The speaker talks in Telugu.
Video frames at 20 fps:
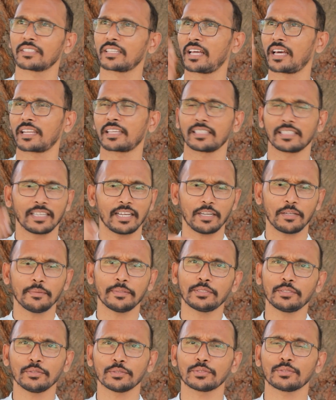నాలుగైదు గాట్లు
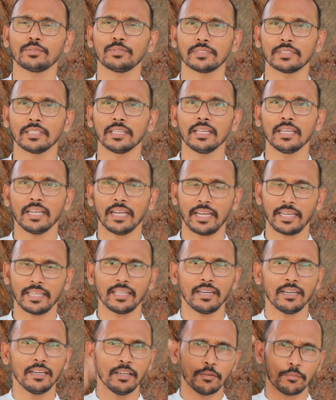పెడితే వస్తుంది
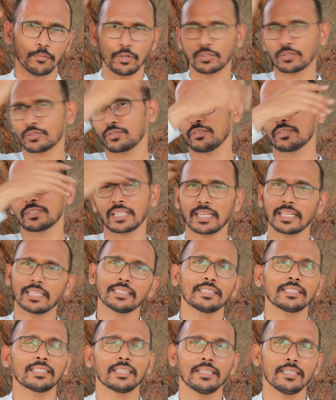అయినా మొత్తం
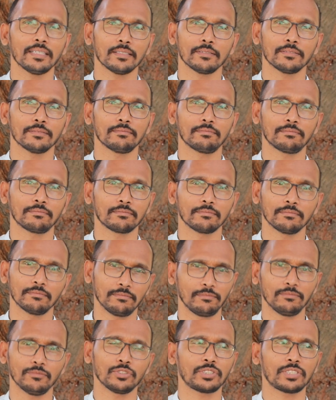తలంతా
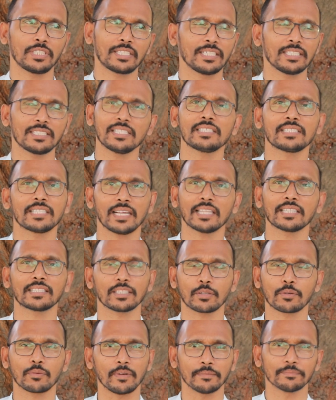వచ్చే కేసులు చాలా
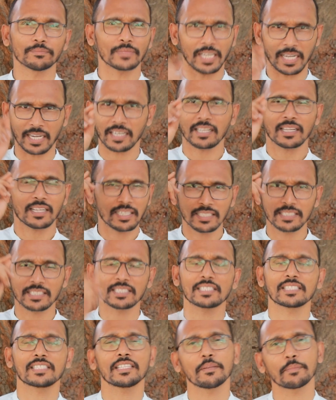తక్కువ అక్కడక్కడ
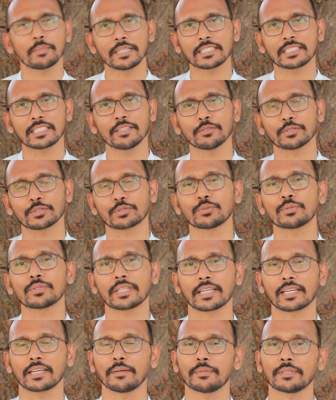చిన్న చిన్న ప్లేస్లే
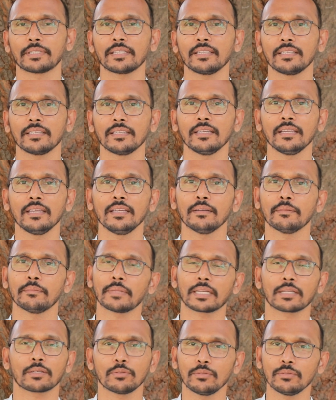వస్తుంటాయి కాబట్టి
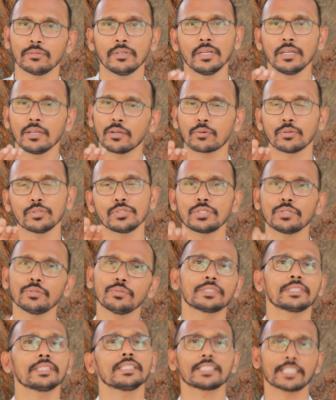మనకు కొంచెం
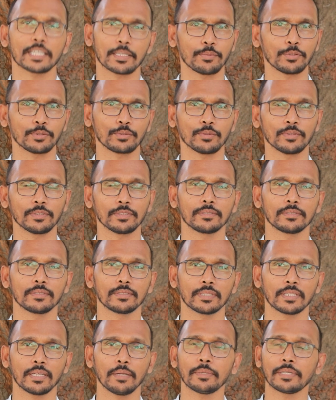వచ్చినా సరిపోతుంది
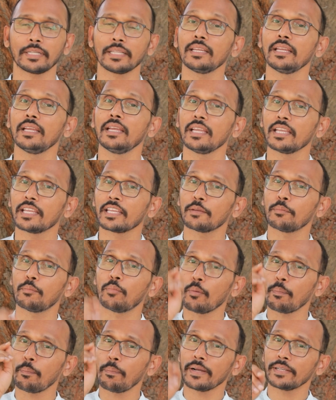కాబట్టి ఈ
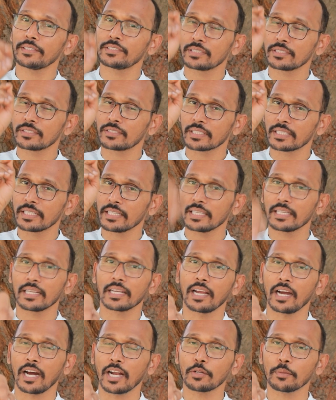బొప్పాయి చెట్టుకి
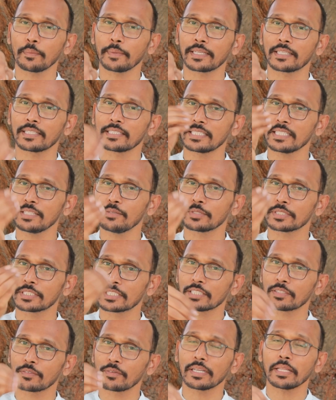ఘాటు పెట్టేసి
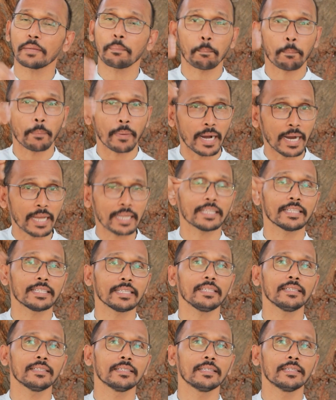వచ్చేటువంటి
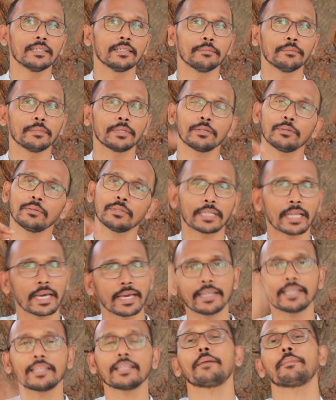పాలని మీరు
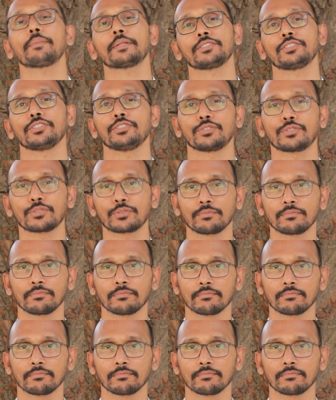డైరెక్ట్గా అప్లై చేయొచ్చు